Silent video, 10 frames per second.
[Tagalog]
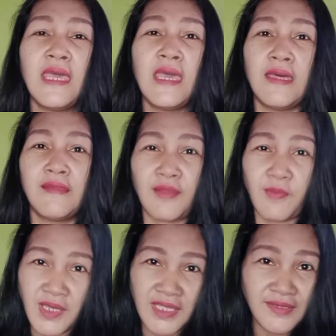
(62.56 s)
sa
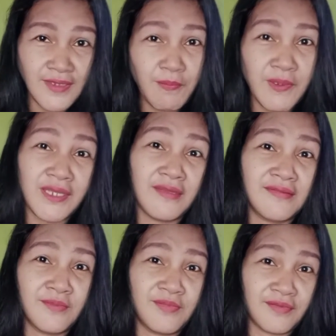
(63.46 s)
mga hindi pa
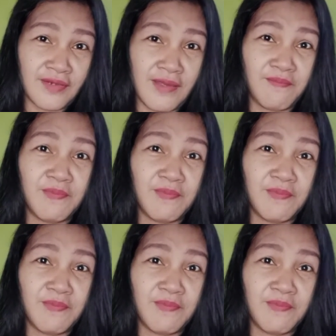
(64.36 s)
nakasubscribe,